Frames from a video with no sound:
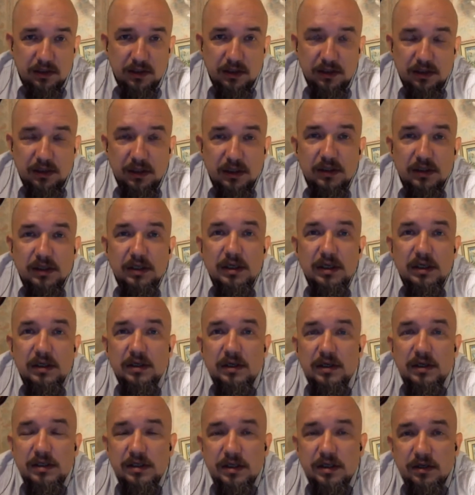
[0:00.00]
от этой
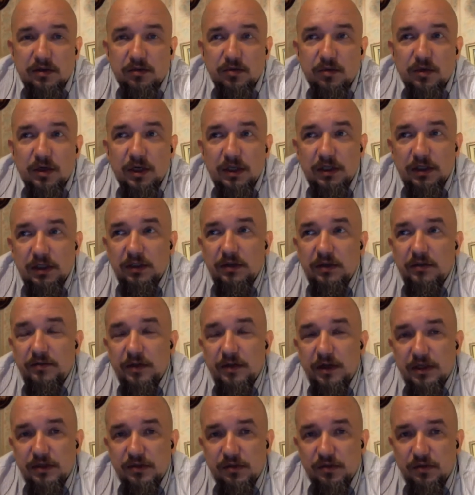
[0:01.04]
литературы, от этой
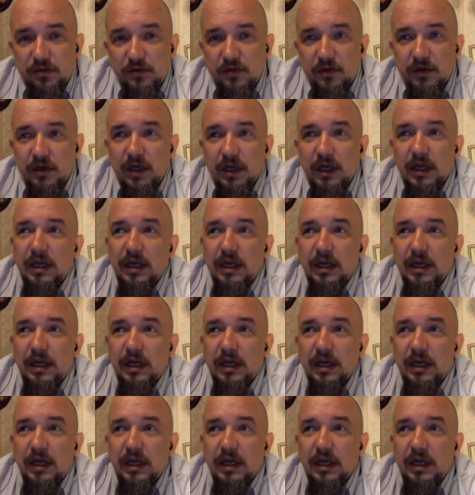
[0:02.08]
философии.